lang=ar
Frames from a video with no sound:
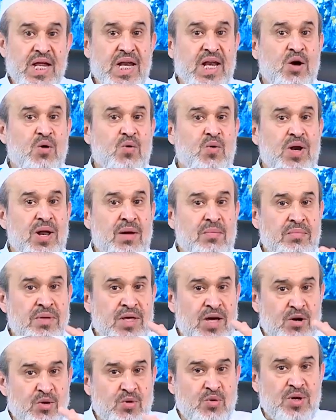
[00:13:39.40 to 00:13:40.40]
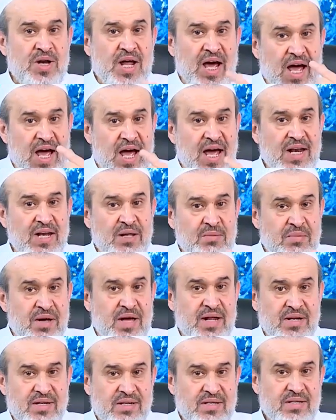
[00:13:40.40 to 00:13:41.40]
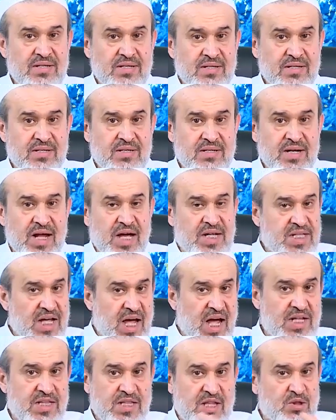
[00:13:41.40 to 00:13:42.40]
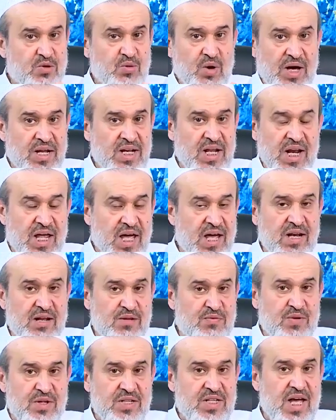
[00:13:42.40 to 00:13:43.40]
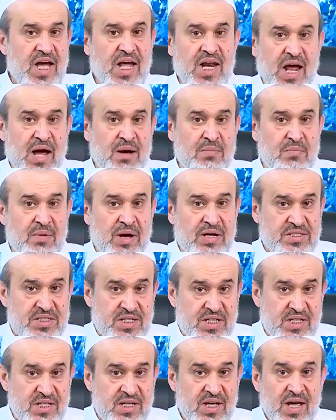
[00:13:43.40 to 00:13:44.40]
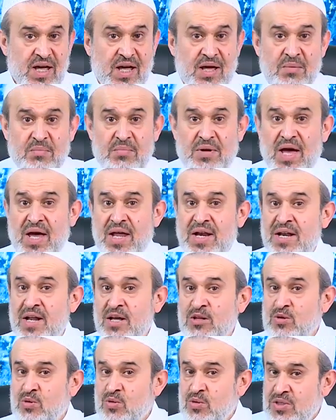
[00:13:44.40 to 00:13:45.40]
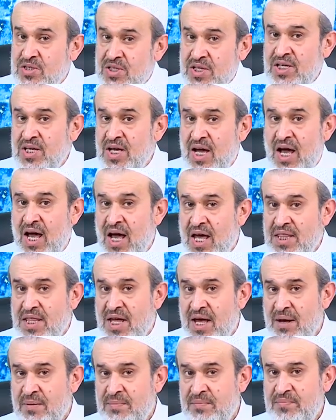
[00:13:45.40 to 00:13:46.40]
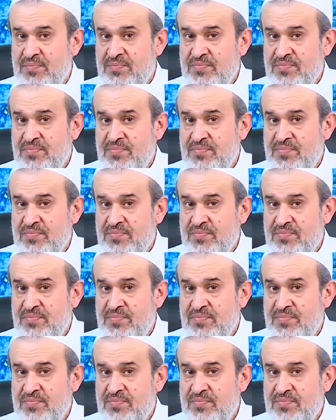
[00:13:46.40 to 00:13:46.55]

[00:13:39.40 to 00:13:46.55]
لو لم يكن عالما أتحدث عن الخليفة العباسي بأن الطوسي هذا